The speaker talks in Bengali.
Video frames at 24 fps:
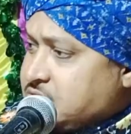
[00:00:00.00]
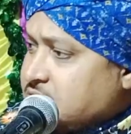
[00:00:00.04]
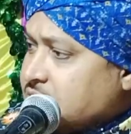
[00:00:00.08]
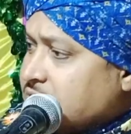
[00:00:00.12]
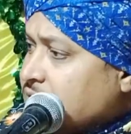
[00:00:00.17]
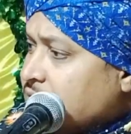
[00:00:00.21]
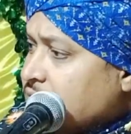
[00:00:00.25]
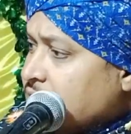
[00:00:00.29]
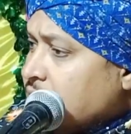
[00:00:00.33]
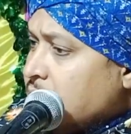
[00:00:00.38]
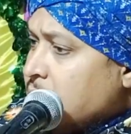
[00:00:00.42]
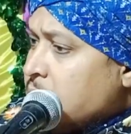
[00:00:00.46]
লেগেছে
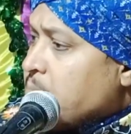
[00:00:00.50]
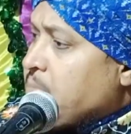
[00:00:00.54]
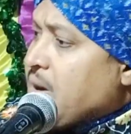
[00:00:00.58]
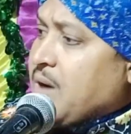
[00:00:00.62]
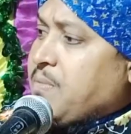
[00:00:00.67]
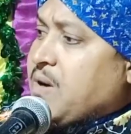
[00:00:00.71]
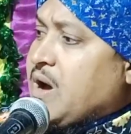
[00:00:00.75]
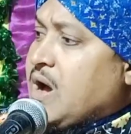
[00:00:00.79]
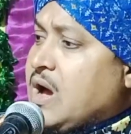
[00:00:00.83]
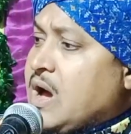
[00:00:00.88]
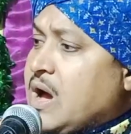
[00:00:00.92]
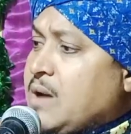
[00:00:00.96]

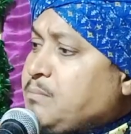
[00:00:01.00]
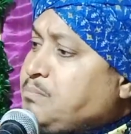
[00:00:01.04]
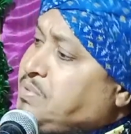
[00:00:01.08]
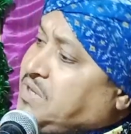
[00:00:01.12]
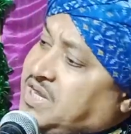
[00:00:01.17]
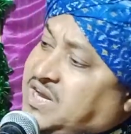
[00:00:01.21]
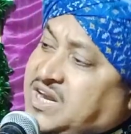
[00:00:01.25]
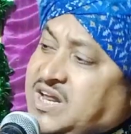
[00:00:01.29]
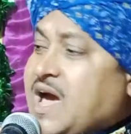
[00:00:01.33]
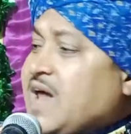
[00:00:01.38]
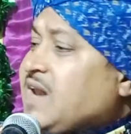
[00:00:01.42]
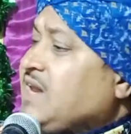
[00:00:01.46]
বাবা
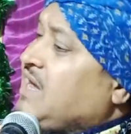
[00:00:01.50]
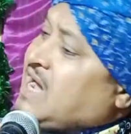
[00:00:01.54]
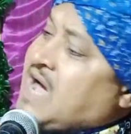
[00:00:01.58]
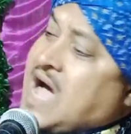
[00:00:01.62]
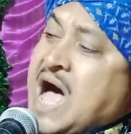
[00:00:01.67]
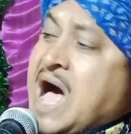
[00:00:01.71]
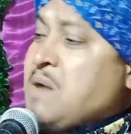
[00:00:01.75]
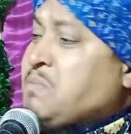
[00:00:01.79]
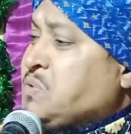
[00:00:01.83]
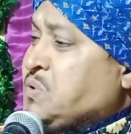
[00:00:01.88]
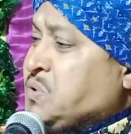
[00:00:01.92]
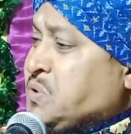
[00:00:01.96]
বিরিয়ানি
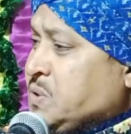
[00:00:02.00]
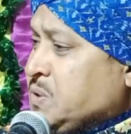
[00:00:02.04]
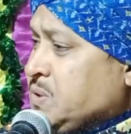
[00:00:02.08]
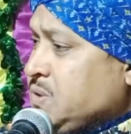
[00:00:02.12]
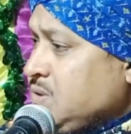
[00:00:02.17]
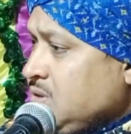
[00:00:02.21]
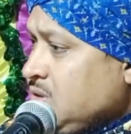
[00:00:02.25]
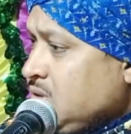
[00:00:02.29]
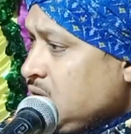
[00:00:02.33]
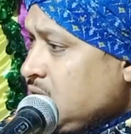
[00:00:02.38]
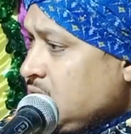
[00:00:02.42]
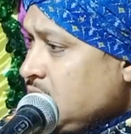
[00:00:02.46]
খাবো
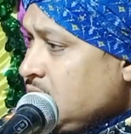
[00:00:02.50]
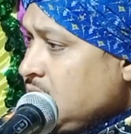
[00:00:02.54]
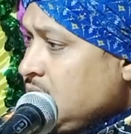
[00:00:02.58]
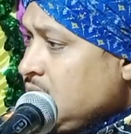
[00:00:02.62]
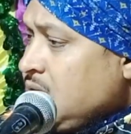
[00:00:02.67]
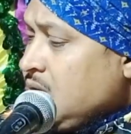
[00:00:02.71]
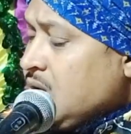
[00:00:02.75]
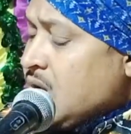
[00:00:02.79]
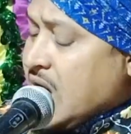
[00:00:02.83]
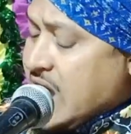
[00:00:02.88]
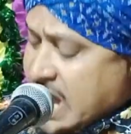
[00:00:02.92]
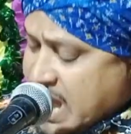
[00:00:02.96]

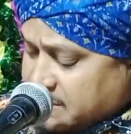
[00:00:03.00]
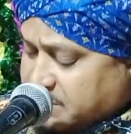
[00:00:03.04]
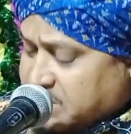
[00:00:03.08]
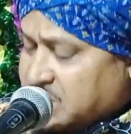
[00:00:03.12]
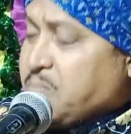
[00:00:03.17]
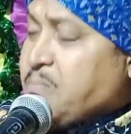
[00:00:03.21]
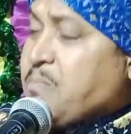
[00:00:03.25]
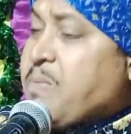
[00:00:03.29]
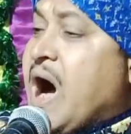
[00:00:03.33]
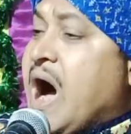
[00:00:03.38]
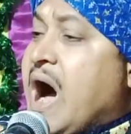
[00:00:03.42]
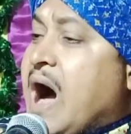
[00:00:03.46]

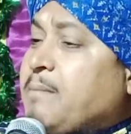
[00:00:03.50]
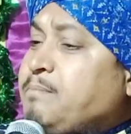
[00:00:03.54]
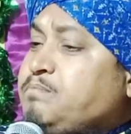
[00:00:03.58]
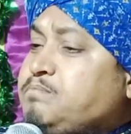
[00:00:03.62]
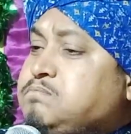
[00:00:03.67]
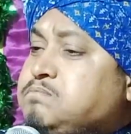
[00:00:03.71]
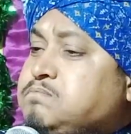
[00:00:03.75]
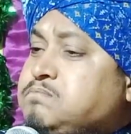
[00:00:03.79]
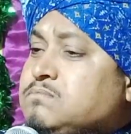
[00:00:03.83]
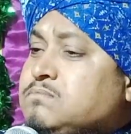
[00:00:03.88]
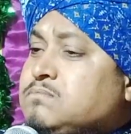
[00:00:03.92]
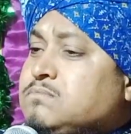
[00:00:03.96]
আমি বাপ
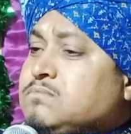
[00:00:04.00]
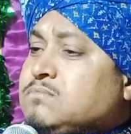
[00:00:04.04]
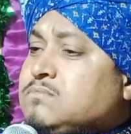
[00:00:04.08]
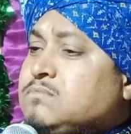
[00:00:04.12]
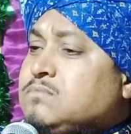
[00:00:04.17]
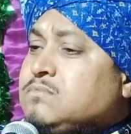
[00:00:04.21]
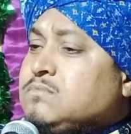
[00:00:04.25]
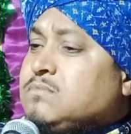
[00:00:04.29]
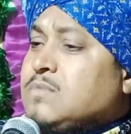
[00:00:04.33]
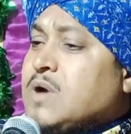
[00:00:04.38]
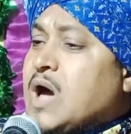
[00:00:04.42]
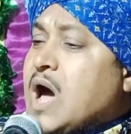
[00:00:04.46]

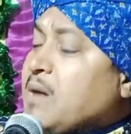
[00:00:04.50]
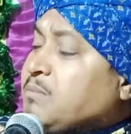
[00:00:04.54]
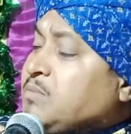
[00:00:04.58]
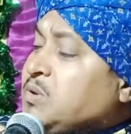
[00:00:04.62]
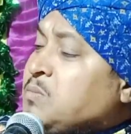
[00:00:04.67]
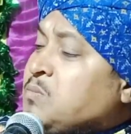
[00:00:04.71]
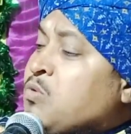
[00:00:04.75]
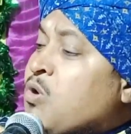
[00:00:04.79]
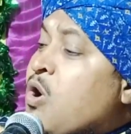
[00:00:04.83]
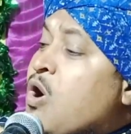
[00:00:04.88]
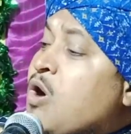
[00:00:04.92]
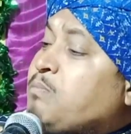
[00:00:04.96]

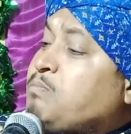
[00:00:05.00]
আমি